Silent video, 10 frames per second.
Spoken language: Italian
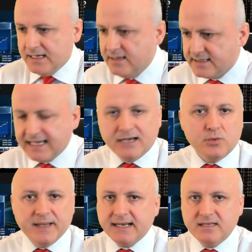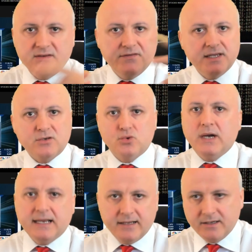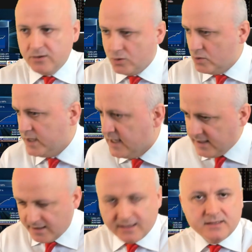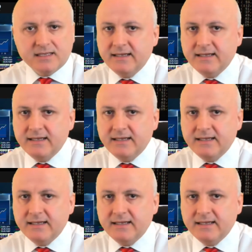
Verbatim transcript: eh, sala operativa virtuale in cui eh,